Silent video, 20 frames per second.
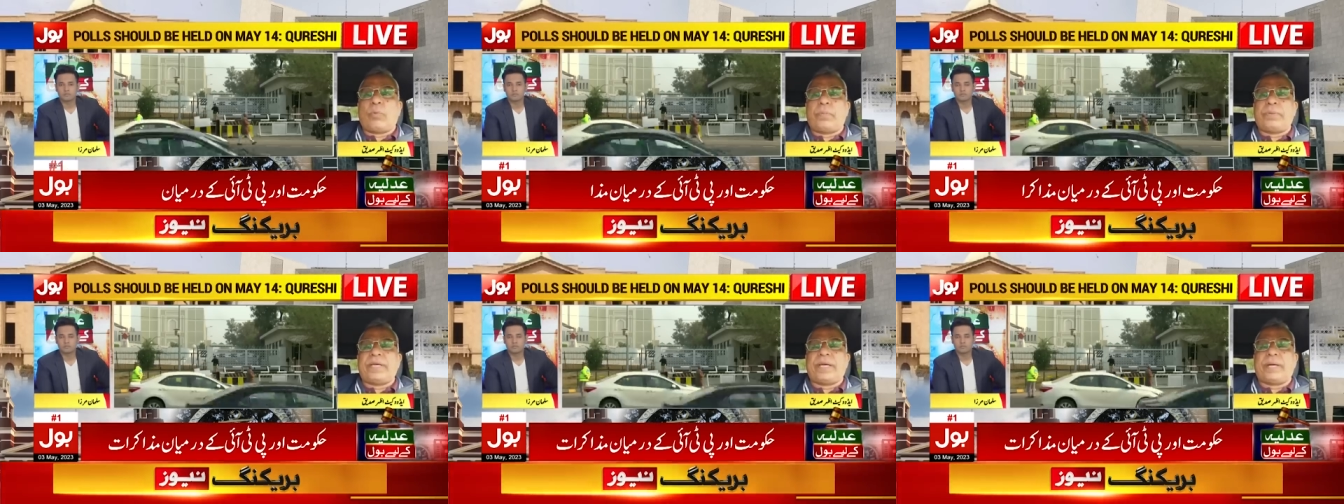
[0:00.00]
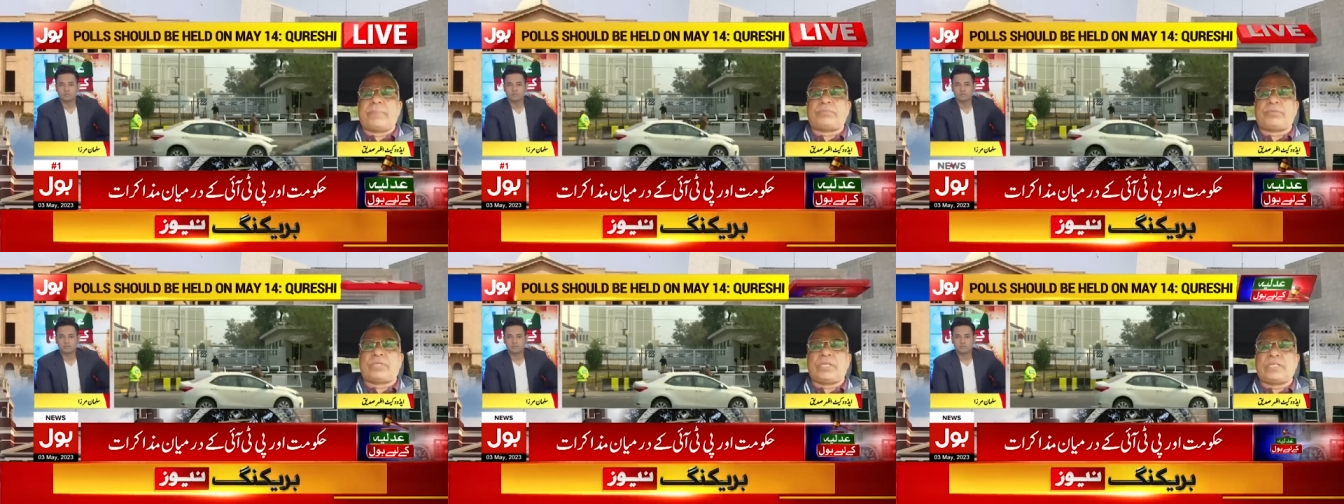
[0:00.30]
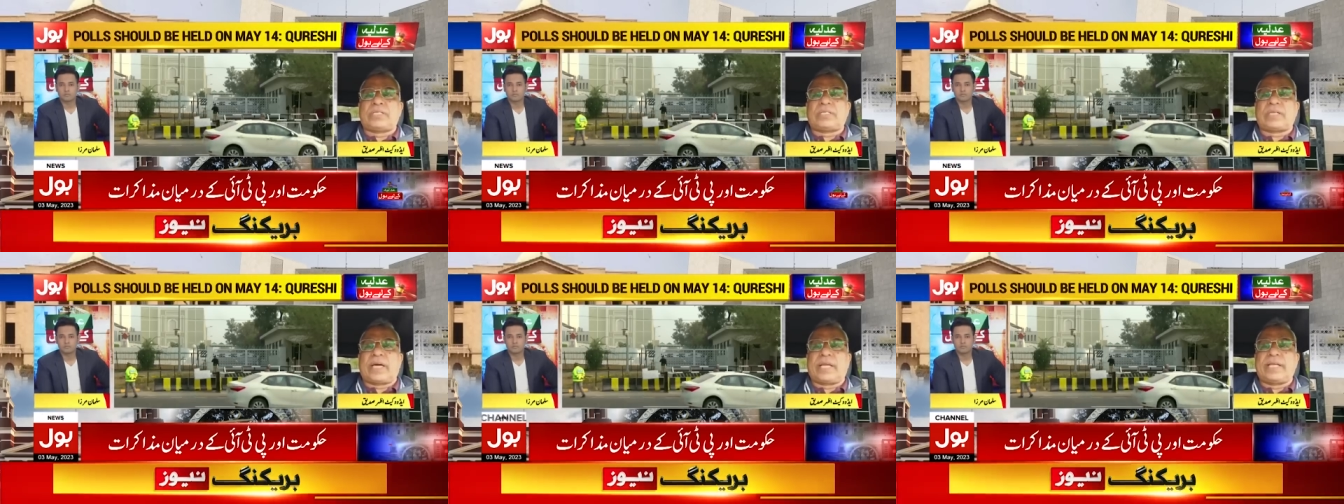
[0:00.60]
वो भी अब
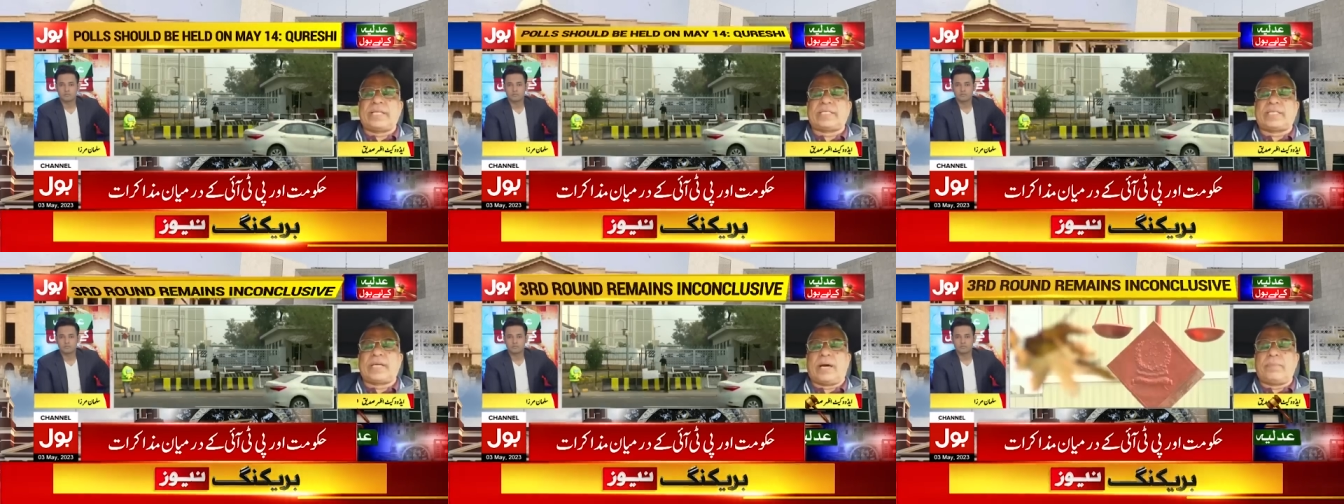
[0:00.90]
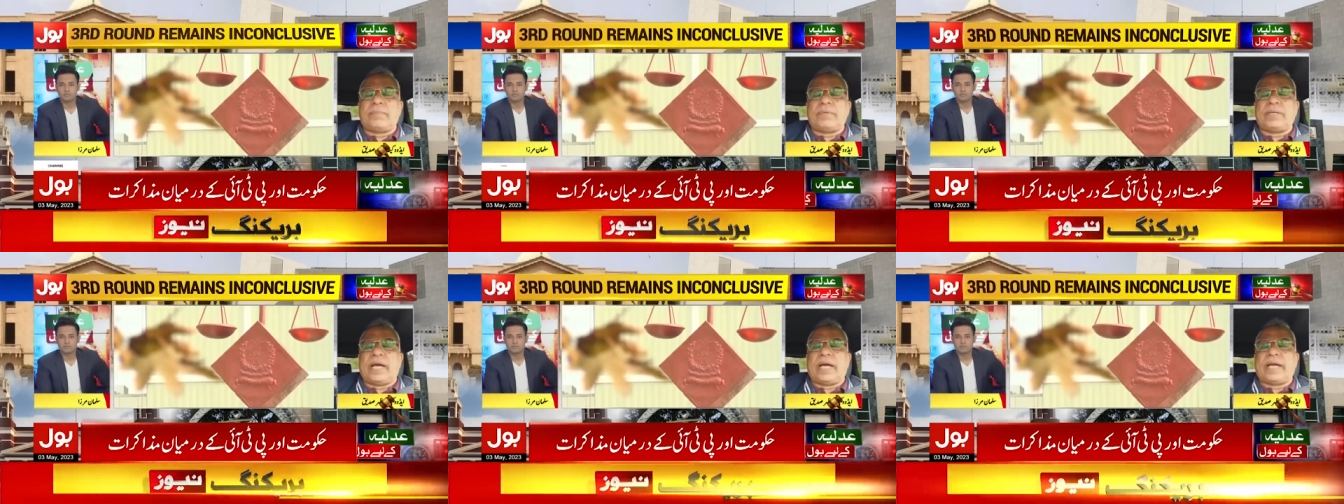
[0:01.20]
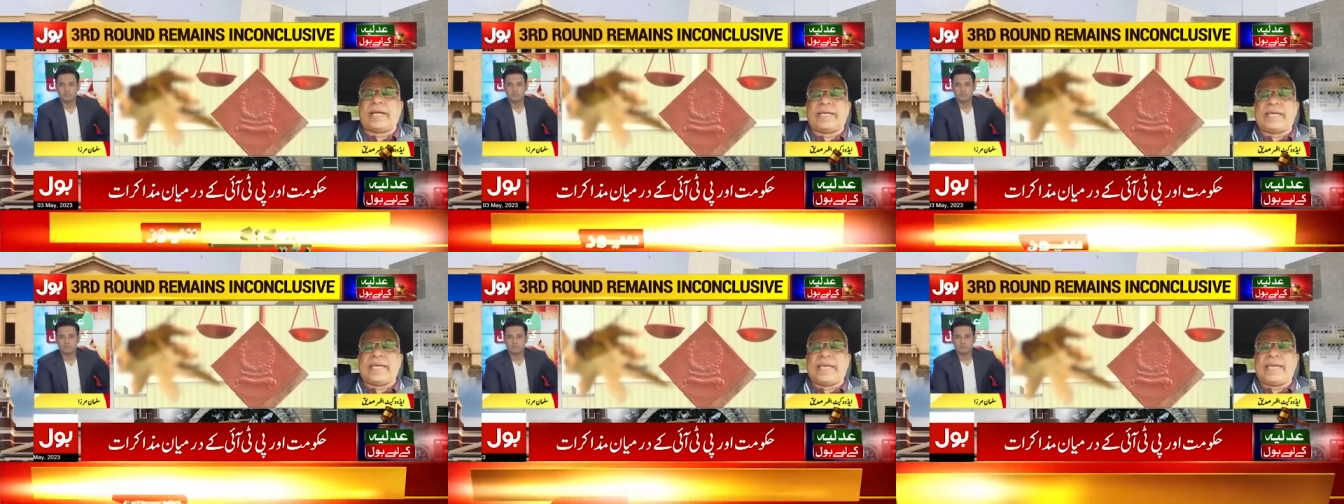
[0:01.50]
चीज सारी सामने
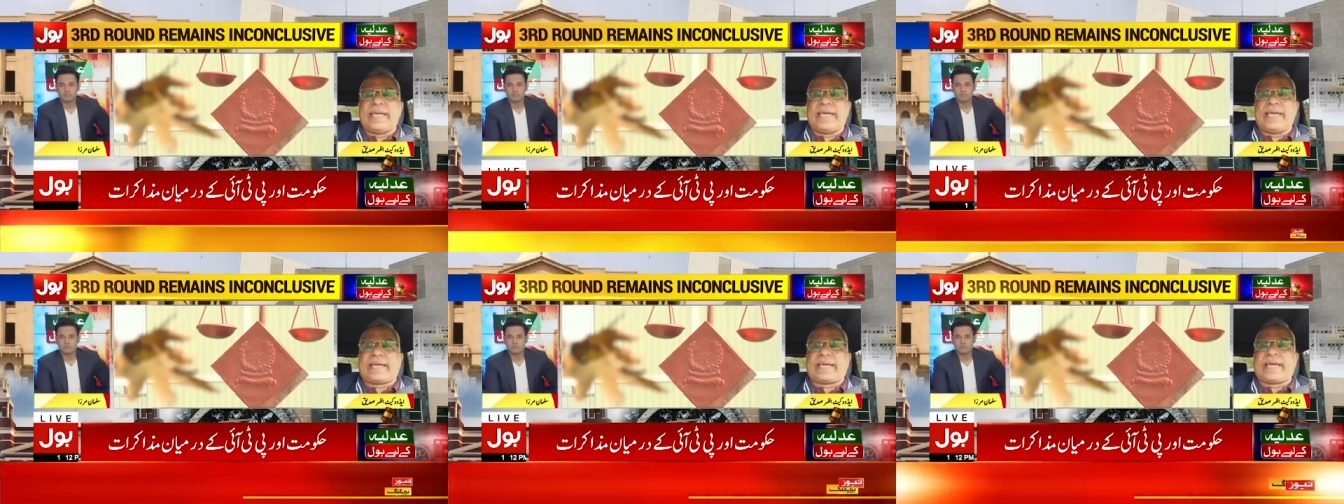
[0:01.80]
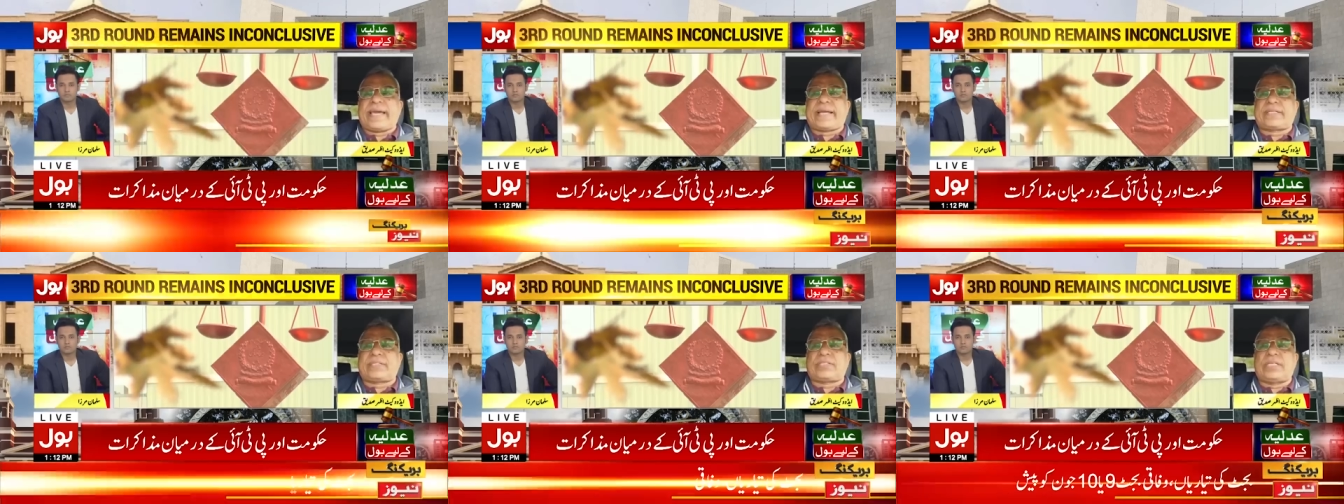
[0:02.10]
आ गई एक एक